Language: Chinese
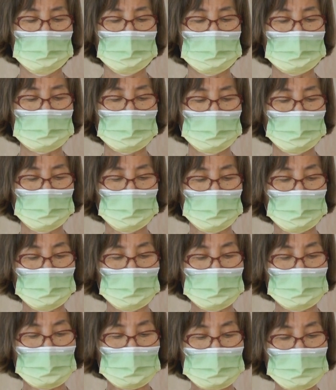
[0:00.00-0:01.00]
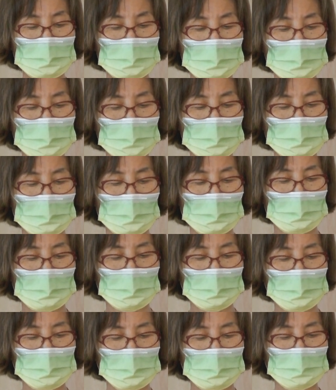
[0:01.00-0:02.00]
上主对梅瑟
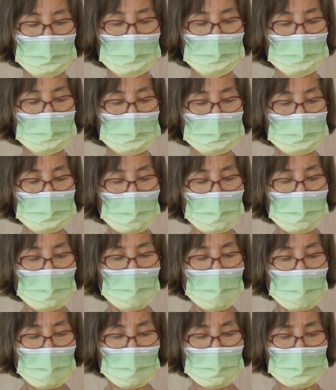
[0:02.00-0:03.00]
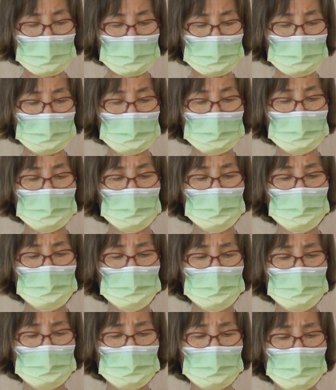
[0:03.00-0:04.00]
说：“向海伸
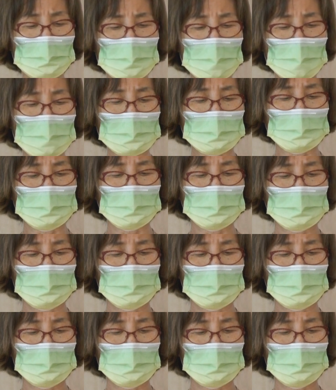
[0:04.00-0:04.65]
出手来，